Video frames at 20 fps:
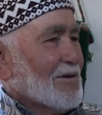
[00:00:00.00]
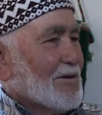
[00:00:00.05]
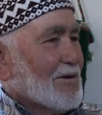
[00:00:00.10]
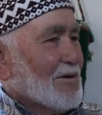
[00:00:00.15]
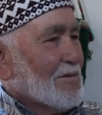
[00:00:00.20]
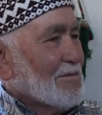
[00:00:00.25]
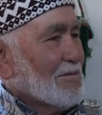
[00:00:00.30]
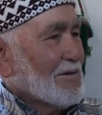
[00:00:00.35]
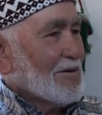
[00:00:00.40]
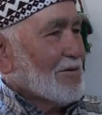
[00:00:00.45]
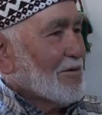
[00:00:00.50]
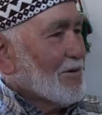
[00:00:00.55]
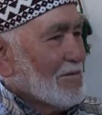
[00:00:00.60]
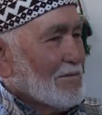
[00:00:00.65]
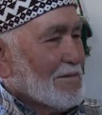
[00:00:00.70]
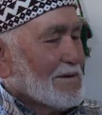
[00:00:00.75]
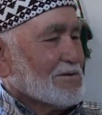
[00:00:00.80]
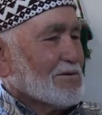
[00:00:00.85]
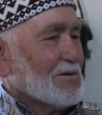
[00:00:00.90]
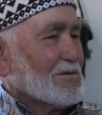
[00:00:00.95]
Om,
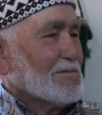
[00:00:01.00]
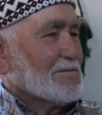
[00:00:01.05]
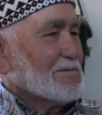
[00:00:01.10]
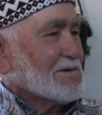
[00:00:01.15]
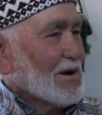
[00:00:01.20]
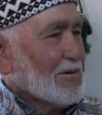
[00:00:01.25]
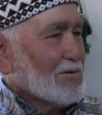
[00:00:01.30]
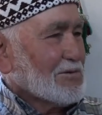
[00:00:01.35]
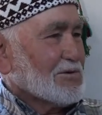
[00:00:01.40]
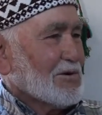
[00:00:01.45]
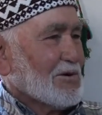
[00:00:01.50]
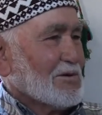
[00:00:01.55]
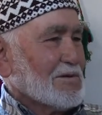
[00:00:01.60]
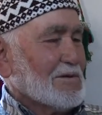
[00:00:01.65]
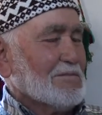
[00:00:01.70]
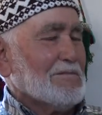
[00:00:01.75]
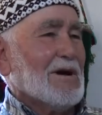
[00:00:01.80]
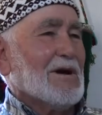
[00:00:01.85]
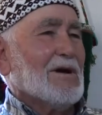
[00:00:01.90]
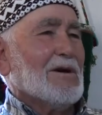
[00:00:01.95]
onbaşı oldum, çavuş
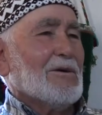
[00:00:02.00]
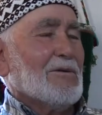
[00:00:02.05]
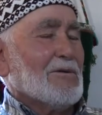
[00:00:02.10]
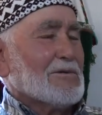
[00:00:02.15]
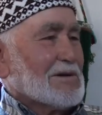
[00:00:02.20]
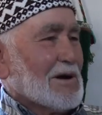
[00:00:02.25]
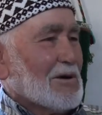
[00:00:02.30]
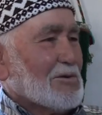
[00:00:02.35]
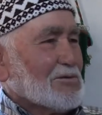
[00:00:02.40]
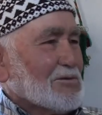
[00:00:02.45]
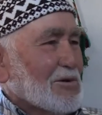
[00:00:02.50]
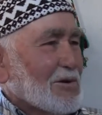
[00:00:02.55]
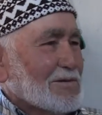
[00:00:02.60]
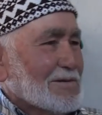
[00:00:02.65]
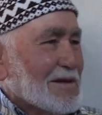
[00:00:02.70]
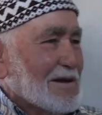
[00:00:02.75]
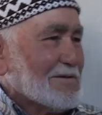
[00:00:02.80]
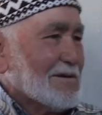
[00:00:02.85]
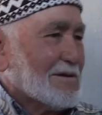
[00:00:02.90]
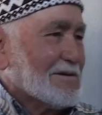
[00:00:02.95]
oldum. Çavuş
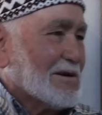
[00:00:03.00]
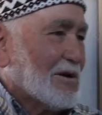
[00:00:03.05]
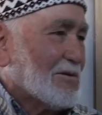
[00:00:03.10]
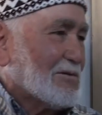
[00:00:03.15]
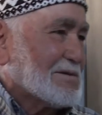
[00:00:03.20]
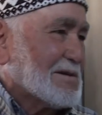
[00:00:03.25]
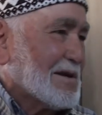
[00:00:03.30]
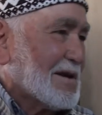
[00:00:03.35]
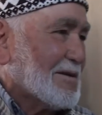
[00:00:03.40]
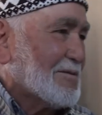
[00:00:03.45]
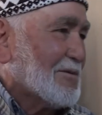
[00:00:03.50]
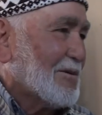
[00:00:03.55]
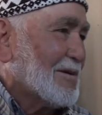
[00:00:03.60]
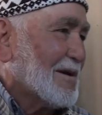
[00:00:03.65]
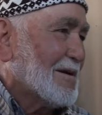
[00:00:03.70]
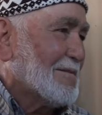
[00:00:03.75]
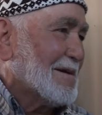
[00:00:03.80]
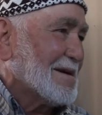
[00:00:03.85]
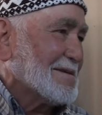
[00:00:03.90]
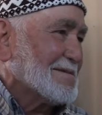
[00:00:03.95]
olduktan sonra çavuşları
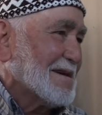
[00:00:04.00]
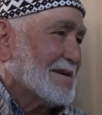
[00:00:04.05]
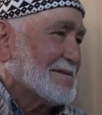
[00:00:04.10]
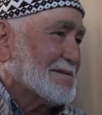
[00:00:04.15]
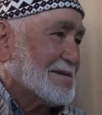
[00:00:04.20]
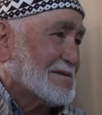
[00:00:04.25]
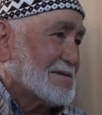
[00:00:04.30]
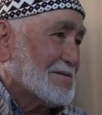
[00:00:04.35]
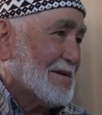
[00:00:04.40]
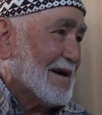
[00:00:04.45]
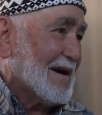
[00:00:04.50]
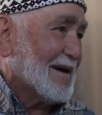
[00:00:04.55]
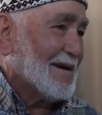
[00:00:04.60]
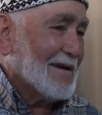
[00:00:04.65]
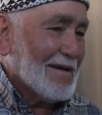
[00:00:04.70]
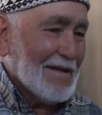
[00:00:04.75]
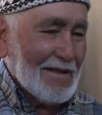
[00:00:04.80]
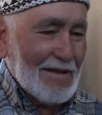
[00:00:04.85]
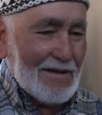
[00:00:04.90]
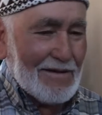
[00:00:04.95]
yollamazlar seçime.
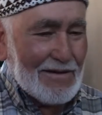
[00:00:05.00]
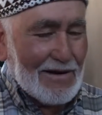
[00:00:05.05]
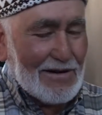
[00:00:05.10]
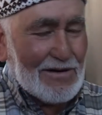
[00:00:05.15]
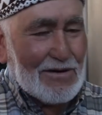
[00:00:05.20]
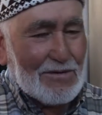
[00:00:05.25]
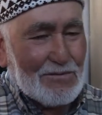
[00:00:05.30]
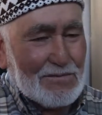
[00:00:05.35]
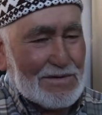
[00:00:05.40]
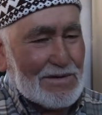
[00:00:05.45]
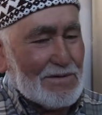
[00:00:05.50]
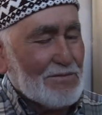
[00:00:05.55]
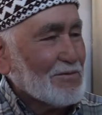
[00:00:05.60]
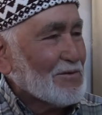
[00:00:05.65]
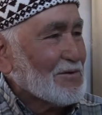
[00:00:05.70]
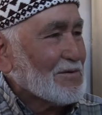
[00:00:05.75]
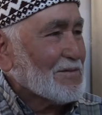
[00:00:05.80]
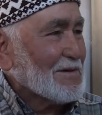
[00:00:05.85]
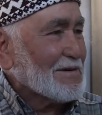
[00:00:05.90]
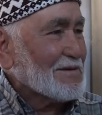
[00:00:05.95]
Yalnız bizim
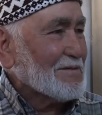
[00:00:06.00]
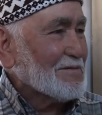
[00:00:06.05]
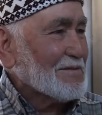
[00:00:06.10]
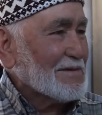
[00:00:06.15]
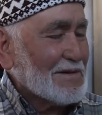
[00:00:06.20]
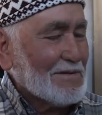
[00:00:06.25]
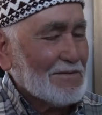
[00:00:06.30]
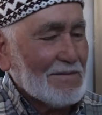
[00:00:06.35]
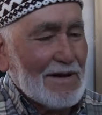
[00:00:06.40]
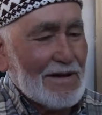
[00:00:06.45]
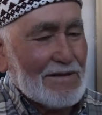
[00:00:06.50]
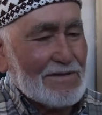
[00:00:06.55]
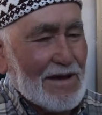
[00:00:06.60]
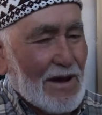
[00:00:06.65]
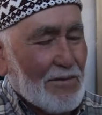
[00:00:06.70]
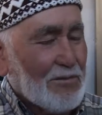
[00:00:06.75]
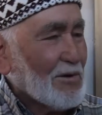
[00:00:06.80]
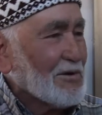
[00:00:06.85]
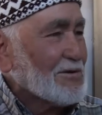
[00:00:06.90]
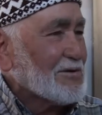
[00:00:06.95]
yüzbaşı, bizim
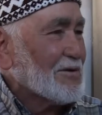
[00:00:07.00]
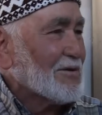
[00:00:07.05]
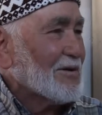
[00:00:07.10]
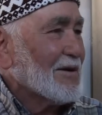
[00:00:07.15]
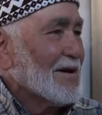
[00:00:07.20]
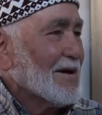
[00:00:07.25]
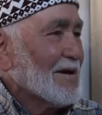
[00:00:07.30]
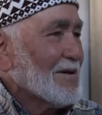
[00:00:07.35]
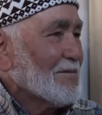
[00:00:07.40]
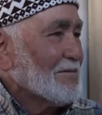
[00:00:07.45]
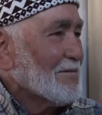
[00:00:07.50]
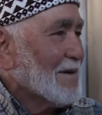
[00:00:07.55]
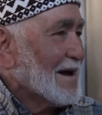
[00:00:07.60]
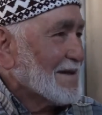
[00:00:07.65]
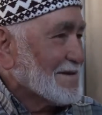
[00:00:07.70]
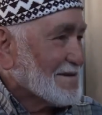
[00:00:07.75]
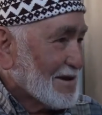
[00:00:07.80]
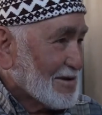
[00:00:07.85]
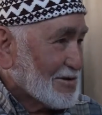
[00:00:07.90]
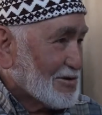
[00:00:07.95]
depocu
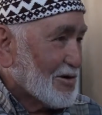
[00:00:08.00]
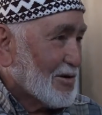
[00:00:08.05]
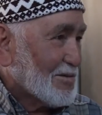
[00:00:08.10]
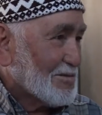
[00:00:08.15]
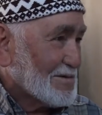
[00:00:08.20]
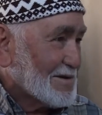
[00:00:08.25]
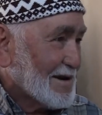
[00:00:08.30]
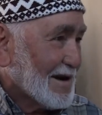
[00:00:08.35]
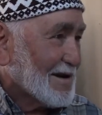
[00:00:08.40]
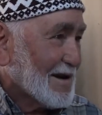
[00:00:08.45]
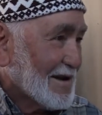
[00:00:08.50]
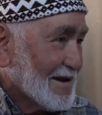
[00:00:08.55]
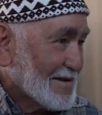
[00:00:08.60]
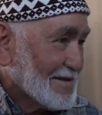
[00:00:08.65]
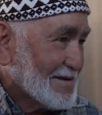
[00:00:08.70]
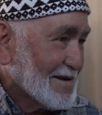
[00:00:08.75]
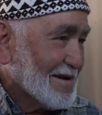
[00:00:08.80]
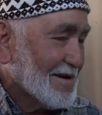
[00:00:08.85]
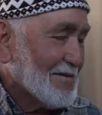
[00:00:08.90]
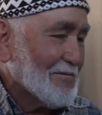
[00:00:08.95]
mal satıyormuş
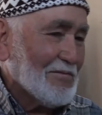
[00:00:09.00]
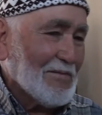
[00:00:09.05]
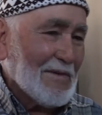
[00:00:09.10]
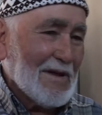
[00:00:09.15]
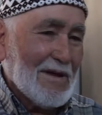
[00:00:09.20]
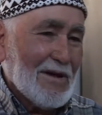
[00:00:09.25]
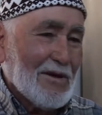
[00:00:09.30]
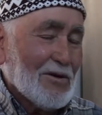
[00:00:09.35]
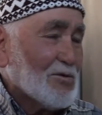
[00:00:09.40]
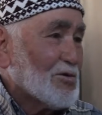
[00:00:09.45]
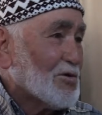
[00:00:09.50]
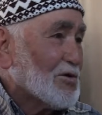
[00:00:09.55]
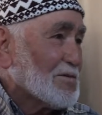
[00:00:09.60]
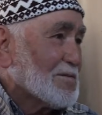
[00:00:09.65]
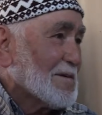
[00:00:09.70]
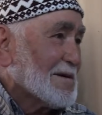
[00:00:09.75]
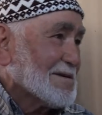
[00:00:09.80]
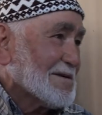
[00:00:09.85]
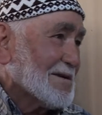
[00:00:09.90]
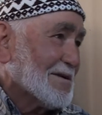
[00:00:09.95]
yakaladık.
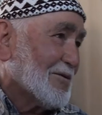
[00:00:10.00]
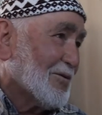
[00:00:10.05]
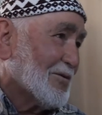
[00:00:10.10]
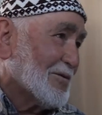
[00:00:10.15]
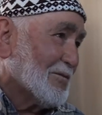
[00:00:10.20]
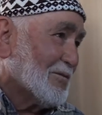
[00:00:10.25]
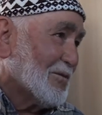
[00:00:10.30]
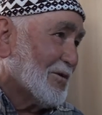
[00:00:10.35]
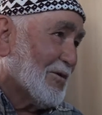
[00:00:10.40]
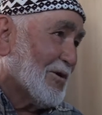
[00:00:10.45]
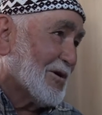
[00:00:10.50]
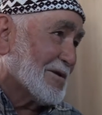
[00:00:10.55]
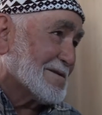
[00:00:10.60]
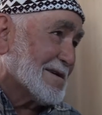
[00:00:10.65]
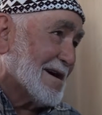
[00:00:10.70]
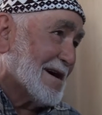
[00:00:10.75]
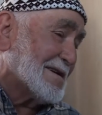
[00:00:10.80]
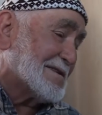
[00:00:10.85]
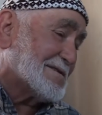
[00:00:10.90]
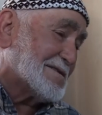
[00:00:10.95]
Yüzbaşı bu
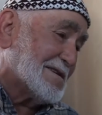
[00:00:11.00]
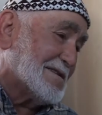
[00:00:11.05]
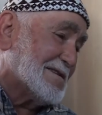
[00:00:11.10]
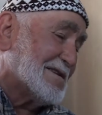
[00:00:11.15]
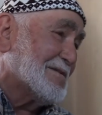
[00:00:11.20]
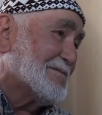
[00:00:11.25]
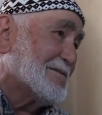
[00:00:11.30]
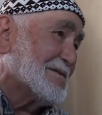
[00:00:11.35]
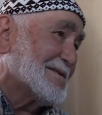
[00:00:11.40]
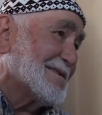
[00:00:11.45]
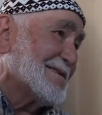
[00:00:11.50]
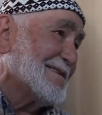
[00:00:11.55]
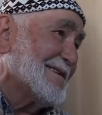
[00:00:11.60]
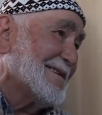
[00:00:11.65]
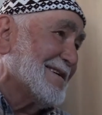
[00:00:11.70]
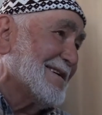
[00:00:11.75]
ortağın içindeymiş.